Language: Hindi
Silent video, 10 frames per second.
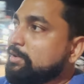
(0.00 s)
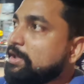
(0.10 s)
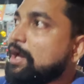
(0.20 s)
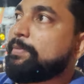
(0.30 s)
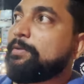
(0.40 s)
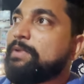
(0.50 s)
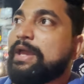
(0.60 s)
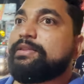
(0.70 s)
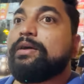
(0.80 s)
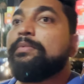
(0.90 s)
यहाँ पर भी
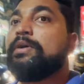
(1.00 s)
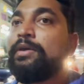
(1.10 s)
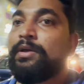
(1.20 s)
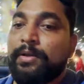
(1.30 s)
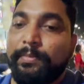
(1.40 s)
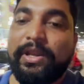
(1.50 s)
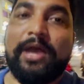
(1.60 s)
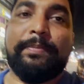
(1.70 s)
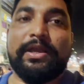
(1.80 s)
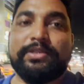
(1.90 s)
आए थे हम पर
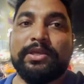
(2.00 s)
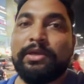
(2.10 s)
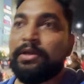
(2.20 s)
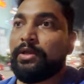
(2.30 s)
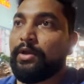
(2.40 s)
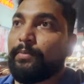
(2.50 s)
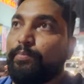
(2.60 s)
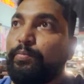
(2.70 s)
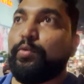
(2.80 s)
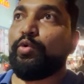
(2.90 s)
यहाँ पे आज
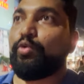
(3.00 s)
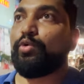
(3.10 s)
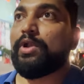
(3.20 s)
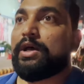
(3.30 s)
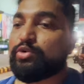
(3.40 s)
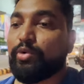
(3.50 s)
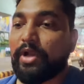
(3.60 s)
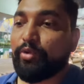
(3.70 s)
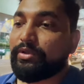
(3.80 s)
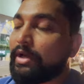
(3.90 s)
पूरा सोल्ड
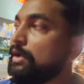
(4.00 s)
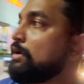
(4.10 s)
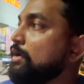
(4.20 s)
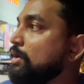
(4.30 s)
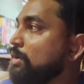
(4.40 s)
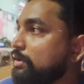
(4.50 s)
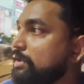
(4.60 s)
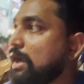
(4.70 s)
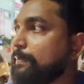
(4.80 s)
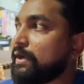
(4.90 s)
आउट था
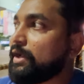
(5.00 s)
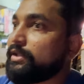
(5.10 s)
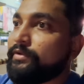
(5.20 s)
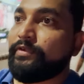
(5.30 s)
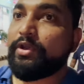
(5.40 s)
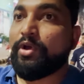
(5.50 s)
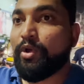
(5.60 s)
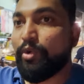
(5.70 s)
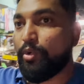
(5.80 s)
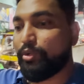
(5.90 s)
यहाँ पे गए थे फिर
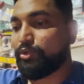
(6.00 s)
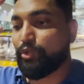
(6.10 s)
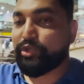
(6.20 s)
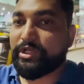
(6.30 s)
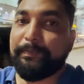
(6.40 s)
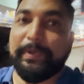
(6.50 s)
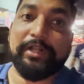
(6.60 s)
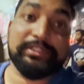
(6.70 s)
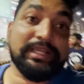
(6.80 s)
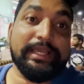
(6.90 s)
दो ओशन
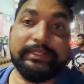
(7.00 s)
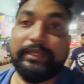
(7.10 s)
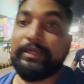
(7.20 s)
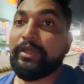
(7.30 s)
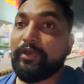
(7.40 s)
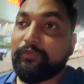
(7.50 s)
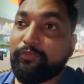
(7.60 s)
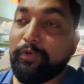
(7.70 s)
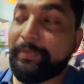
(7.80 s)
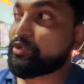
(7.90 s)
पल्स गए थे
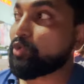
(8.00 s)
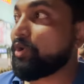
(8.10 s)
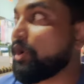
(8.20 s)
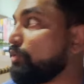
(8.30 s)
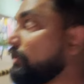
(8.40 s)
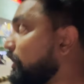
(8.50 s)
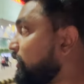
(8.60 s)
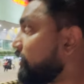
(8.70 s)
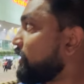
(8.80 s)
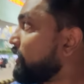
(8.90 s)
वो भी सोल्ड आउट था
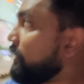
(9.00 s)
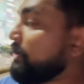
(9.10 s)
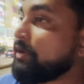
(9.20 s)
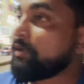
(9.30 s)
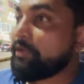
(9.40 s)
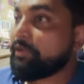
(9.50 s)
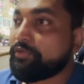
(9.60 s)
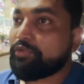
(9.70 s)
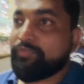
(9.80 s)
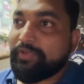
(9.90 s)

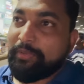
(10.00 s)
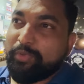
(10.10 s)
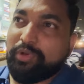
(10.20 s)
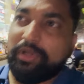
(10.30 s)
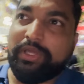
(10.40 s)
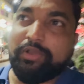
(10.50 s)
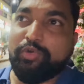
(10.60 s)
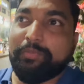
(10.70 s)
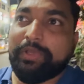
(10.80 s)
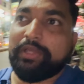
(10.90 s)
तो फिर हम लोग ने
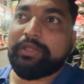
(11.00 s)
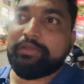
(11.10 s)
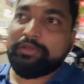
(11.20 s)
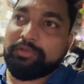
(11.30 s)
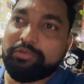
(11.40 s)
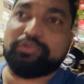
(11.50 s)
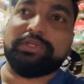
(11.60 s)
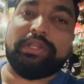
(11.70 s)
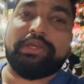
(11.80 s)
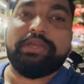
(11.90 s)
घूम के
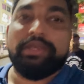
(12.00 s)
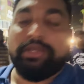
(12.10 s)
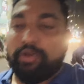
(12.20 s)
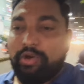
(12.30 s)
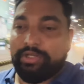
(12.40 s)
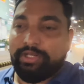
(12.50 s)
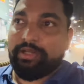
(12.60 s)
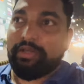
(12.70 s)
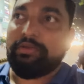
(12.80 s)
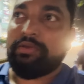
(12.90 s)
दूसरे होटल
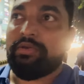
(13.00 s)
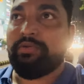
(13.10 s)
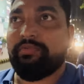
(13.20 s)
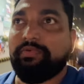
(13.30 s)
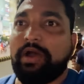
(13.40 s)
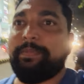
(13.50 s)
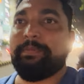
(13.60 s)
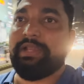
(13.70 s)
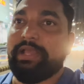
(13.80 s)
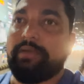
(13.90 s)
गए वहाँ पे
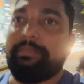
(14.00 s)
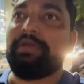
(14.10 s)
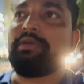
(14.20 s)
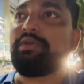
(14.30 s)
मिल गया हमें